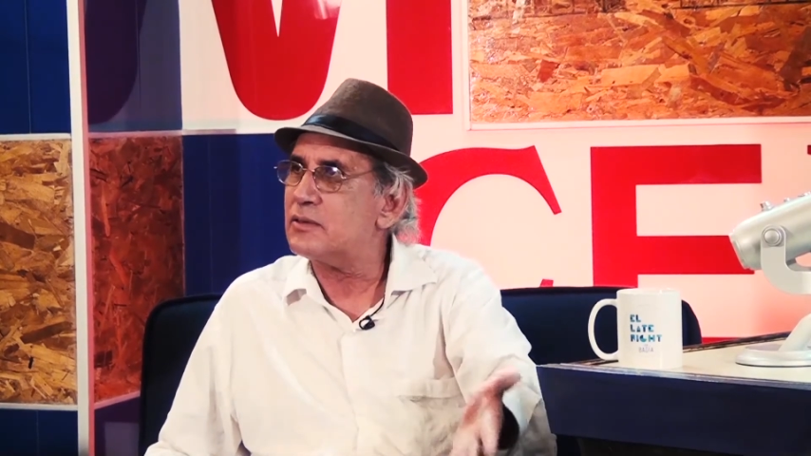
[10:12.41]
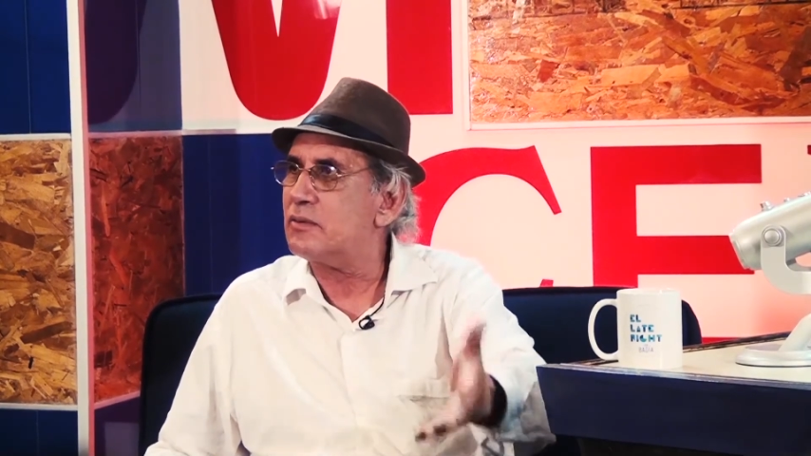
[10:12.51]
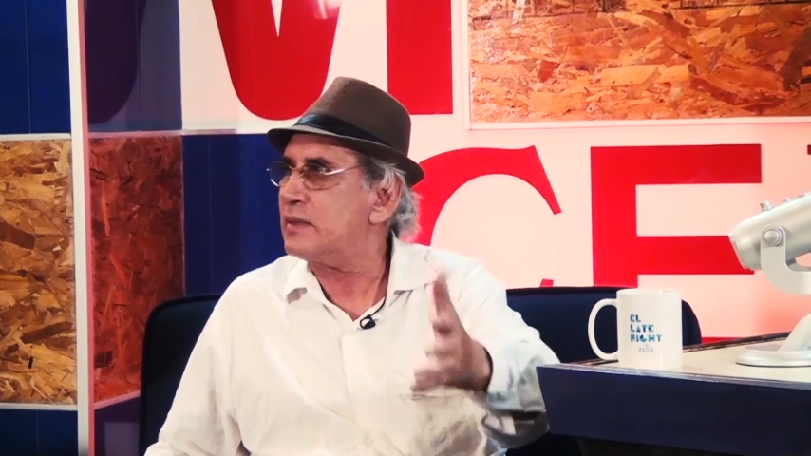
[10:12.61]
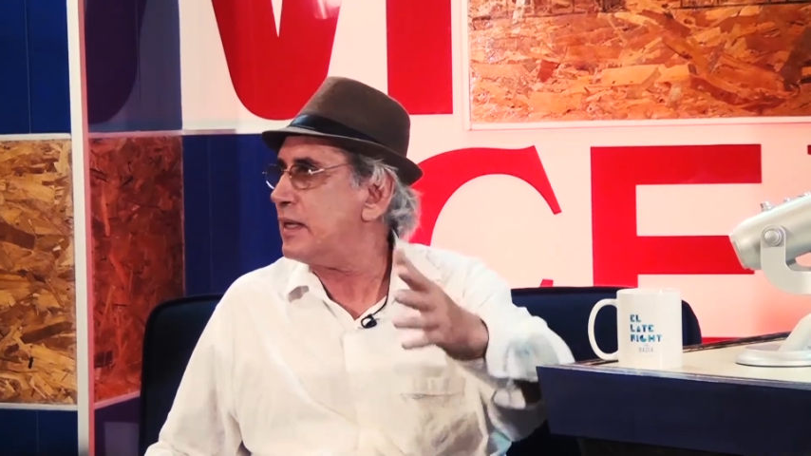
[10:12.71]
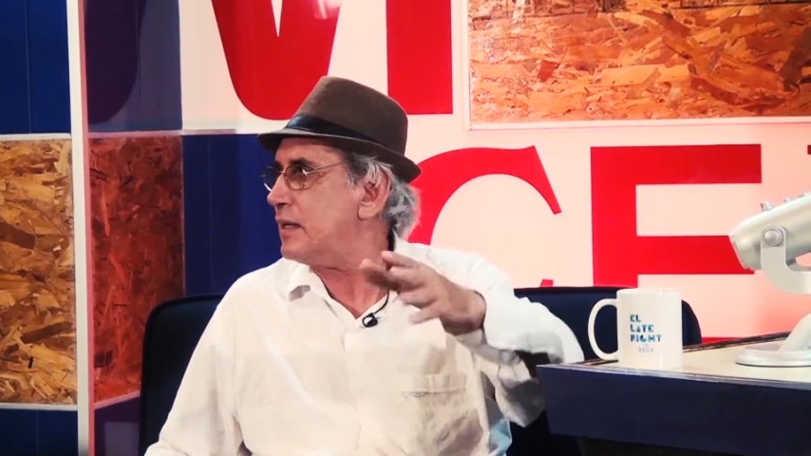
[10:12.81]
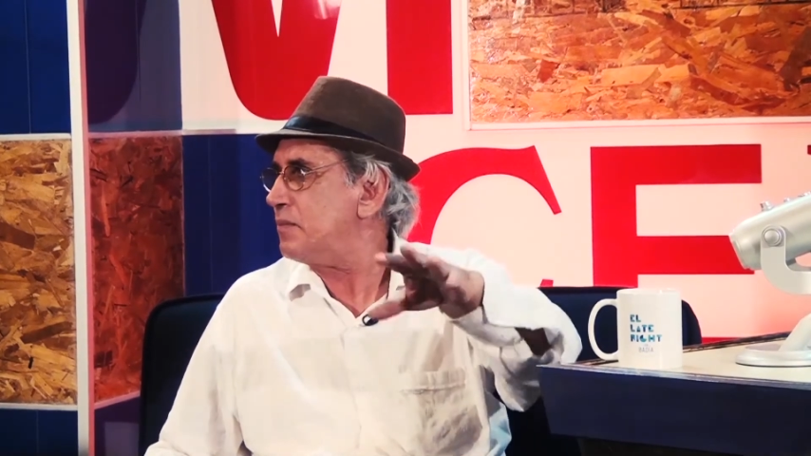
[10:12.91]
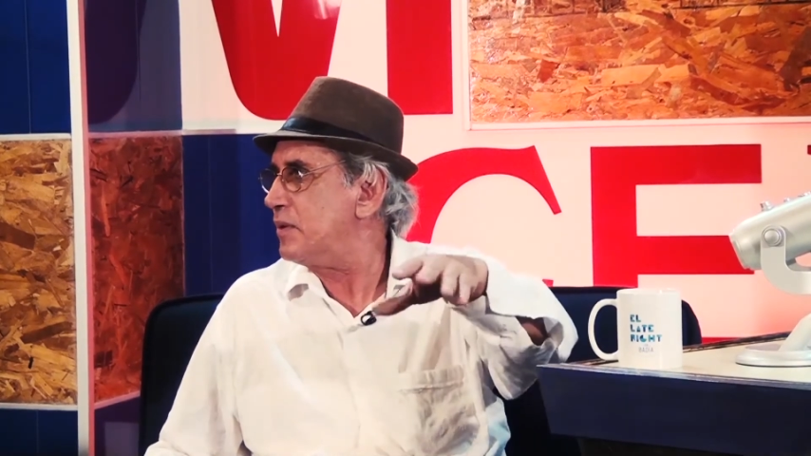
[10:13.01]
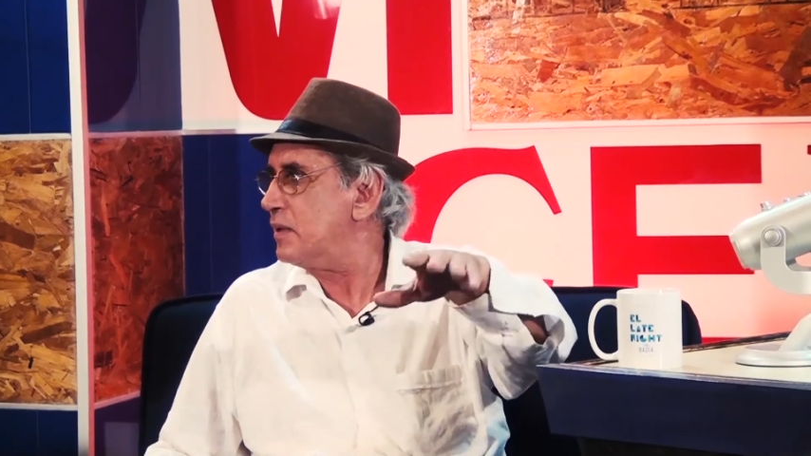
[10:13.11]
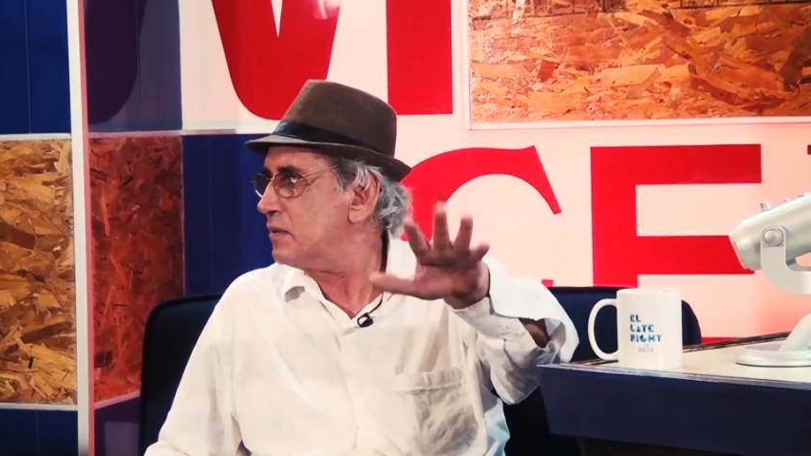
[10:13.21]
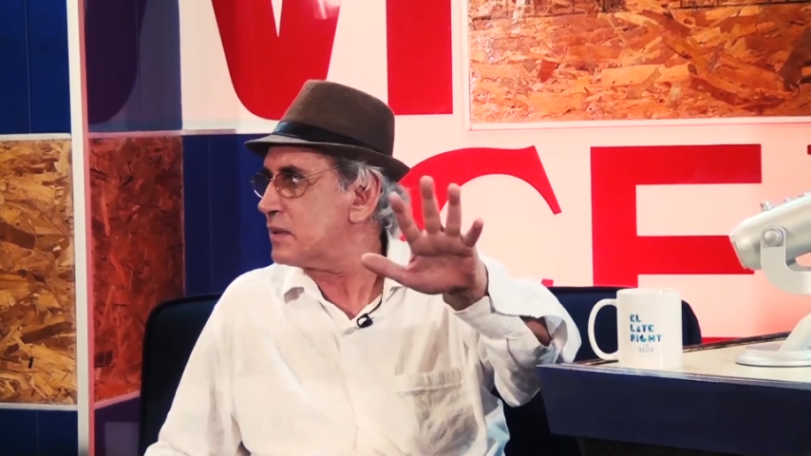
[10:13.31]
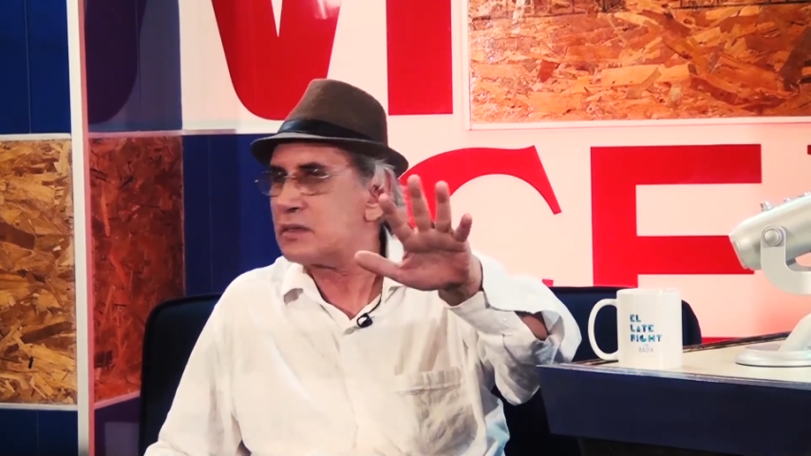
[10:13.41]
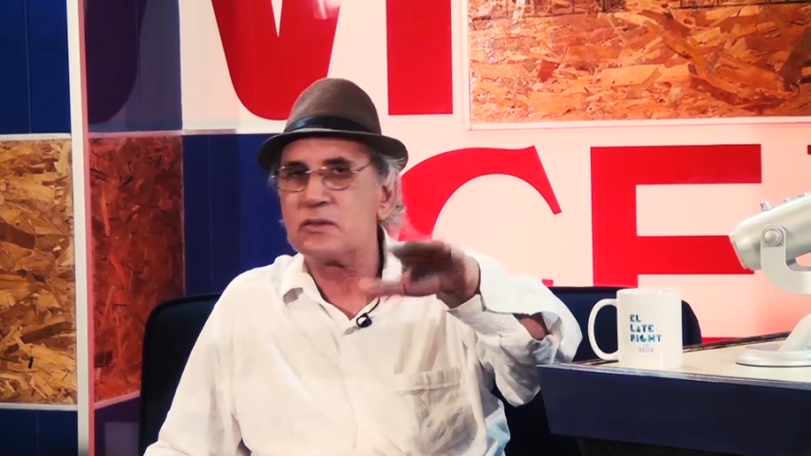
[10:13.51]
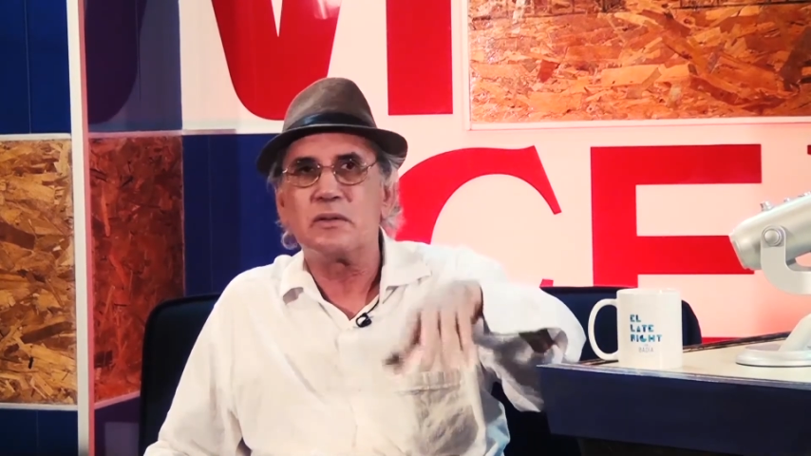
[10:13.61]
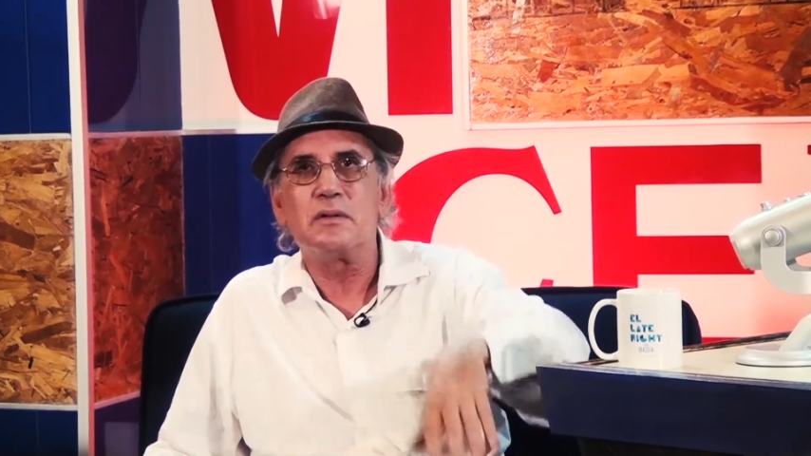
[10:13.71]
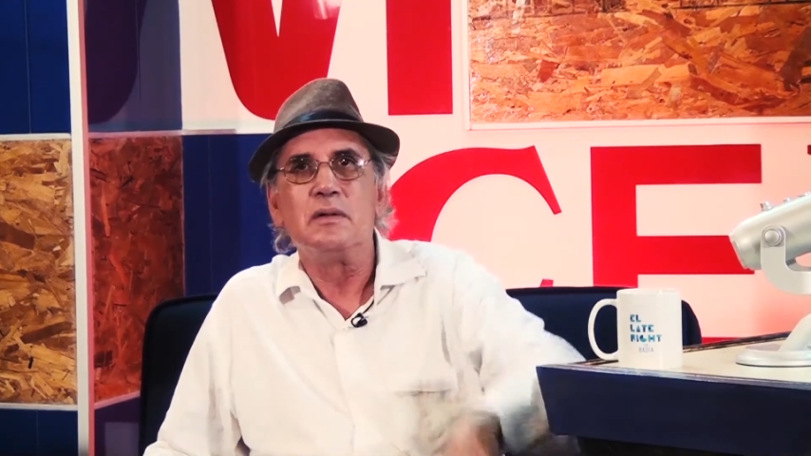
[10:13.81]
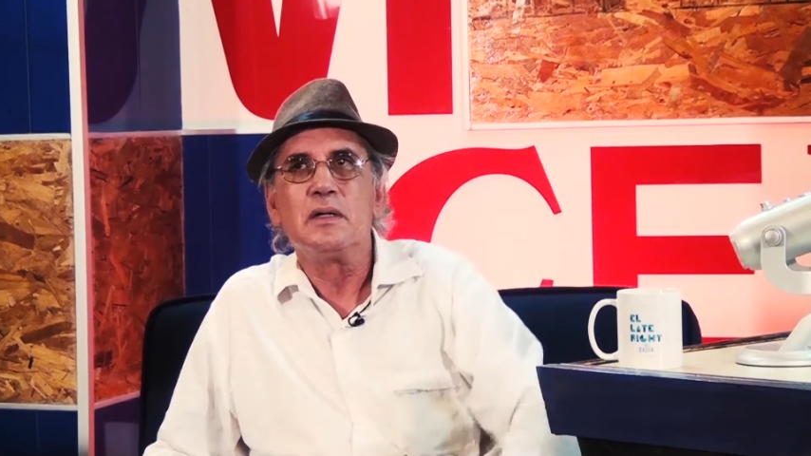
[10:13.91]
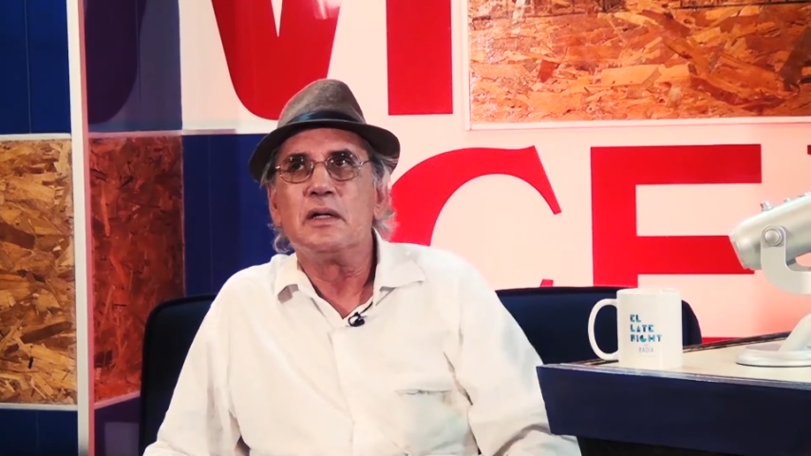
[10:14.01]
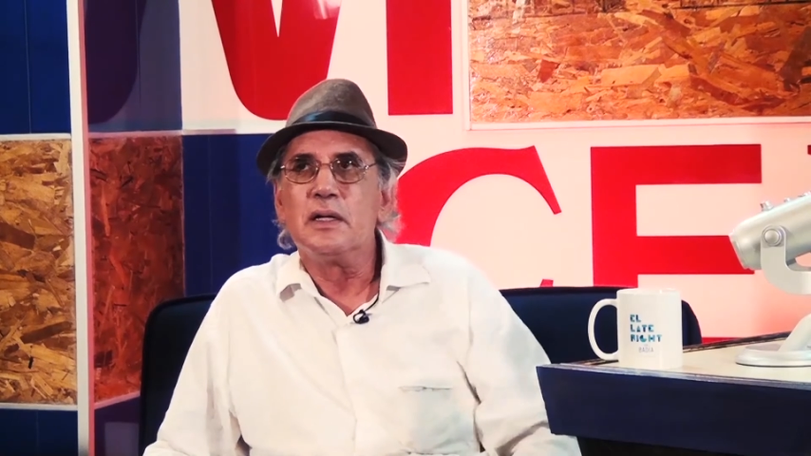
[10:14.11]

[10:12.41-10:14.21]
esconderla, ponerla en un tesoro